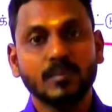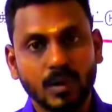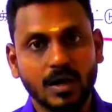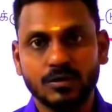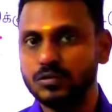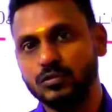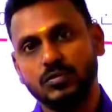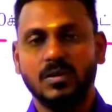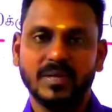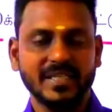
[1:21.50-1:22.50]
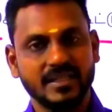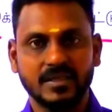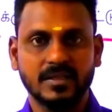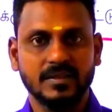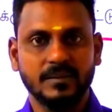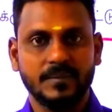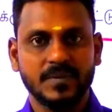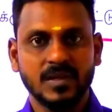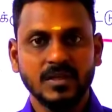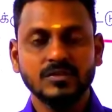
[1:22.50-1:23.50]
மாறும் அப்படின்னு கேட்குறாங்க
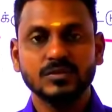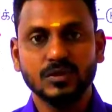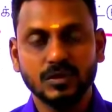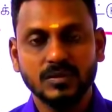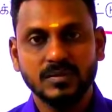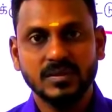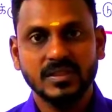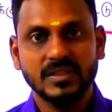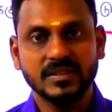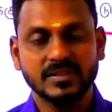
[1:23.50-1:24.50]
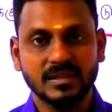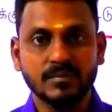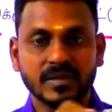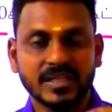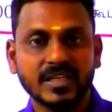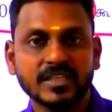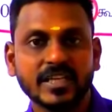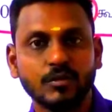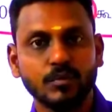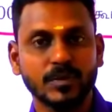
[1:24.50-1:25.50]
ஸோ இந்த சம்மு என்னன்னு
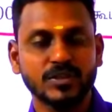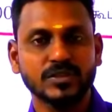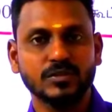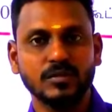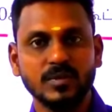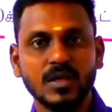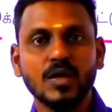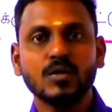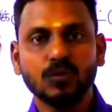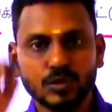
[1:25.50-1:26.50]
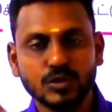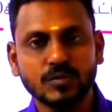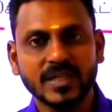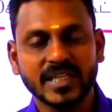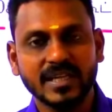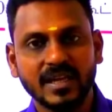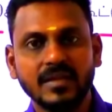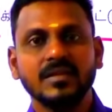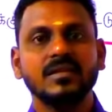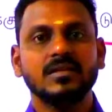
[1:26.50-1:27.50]
நீங்கள் நோட் பண்ணி வச்சுக்கணும் கூட்டு வட்டியில்
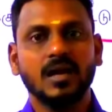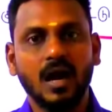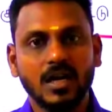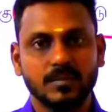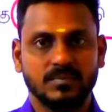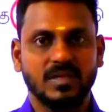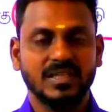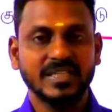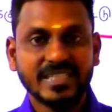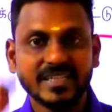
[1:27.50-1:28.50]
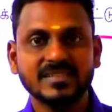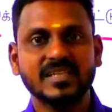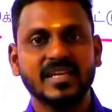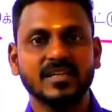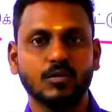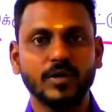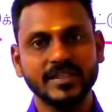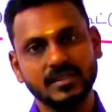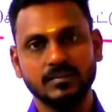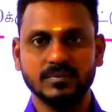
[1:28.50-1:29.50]
காலம் அதாவது இயர்ஸ் கேட்கக்கூடிய
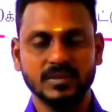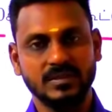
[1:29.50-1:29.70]
சம்மு